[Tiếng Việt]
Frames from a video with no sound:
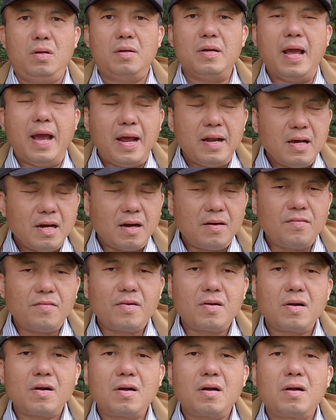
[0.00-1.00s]
để được
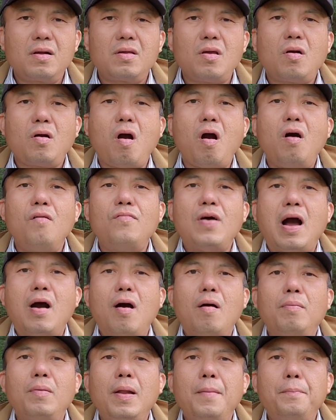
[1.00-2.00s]
cho con vào
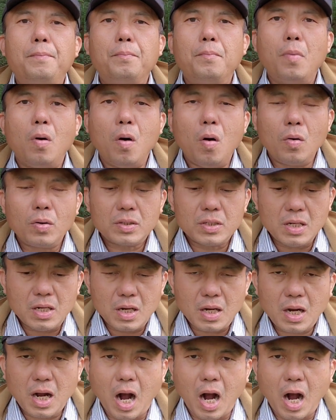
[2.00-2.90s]
học lớp 1 trường